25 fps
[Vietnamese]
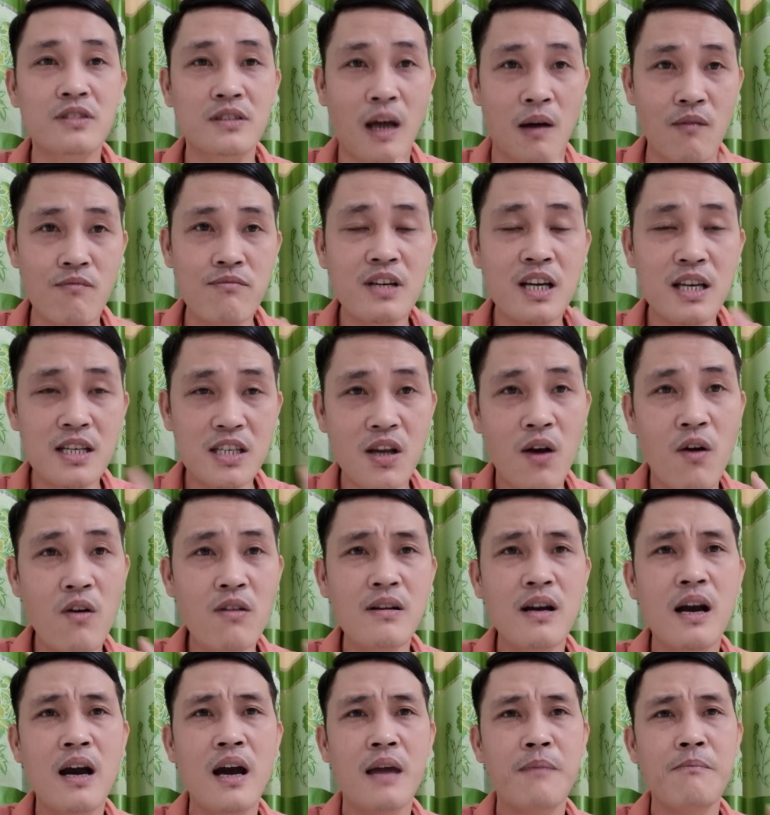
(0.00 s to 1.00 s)
tổng cái số
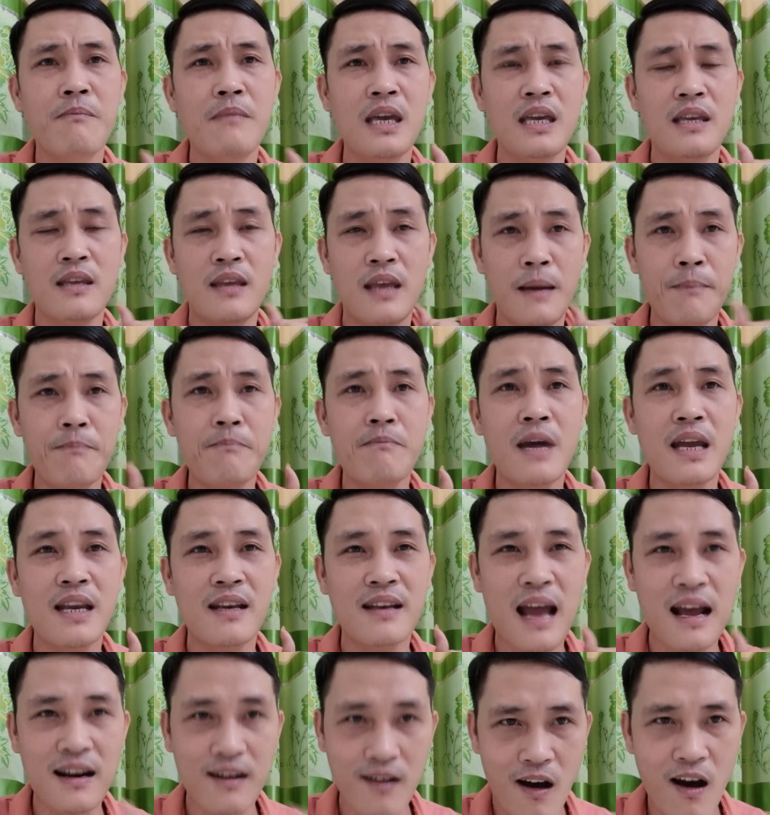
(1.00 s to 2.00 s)
người bị nhiễm
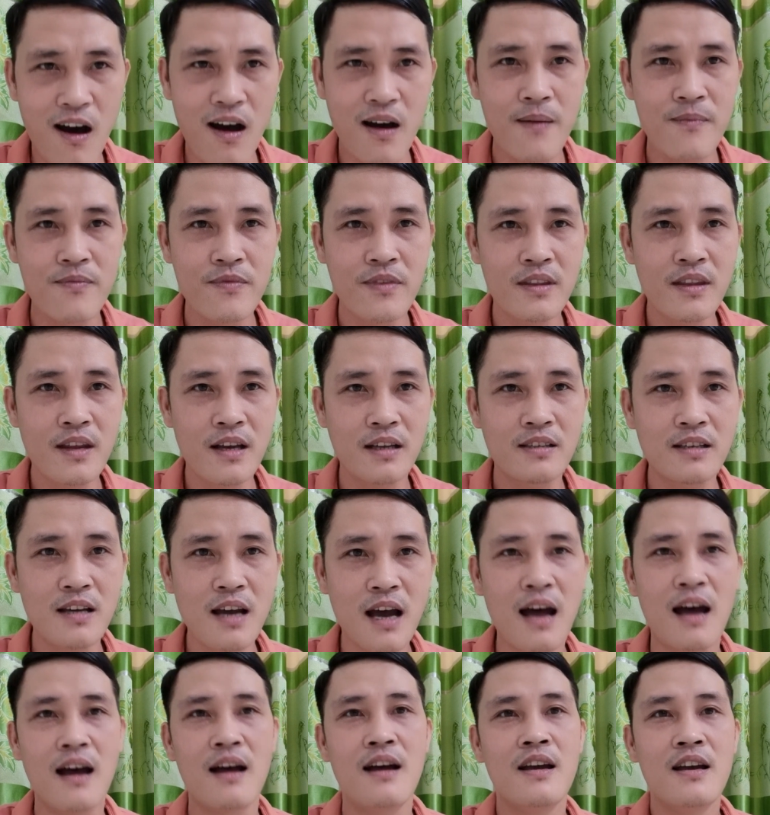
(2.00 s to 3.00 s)
bệnh nặng đó được chưa
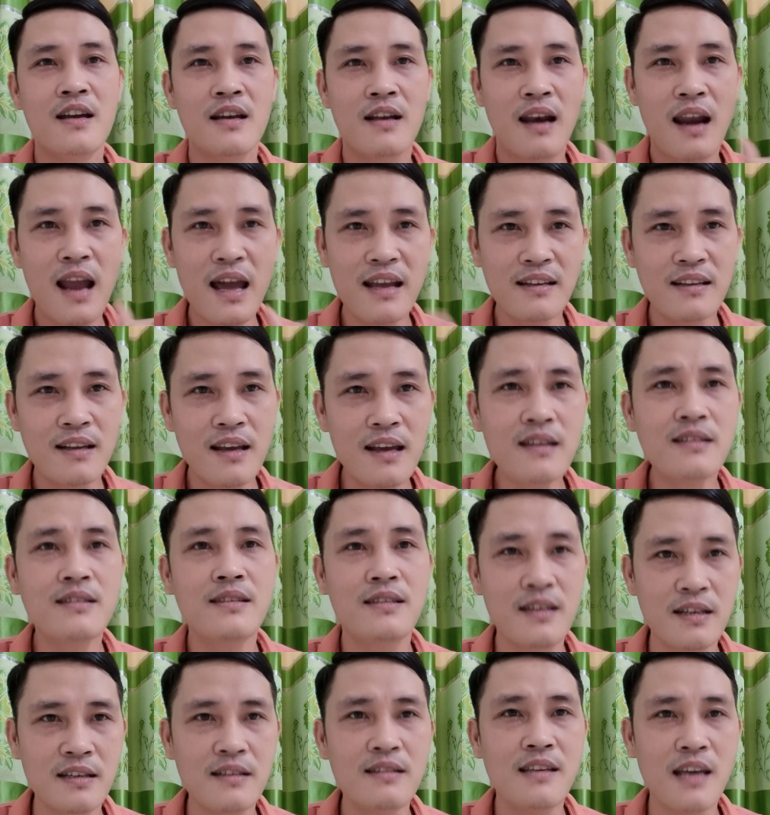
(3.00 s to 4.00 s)
ạ lành ít
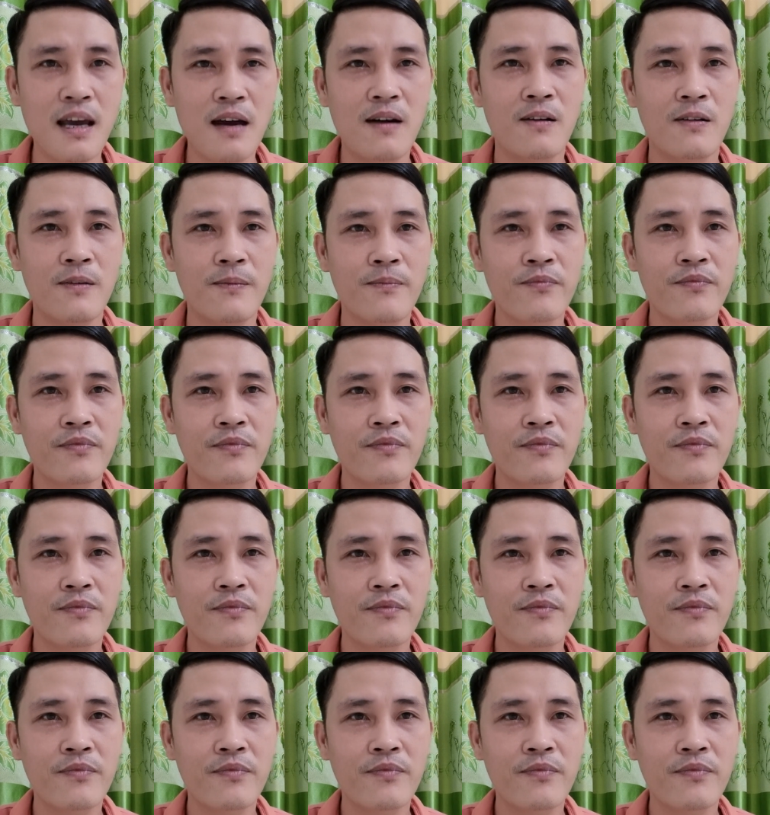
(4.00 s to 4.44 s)
giữ nhiều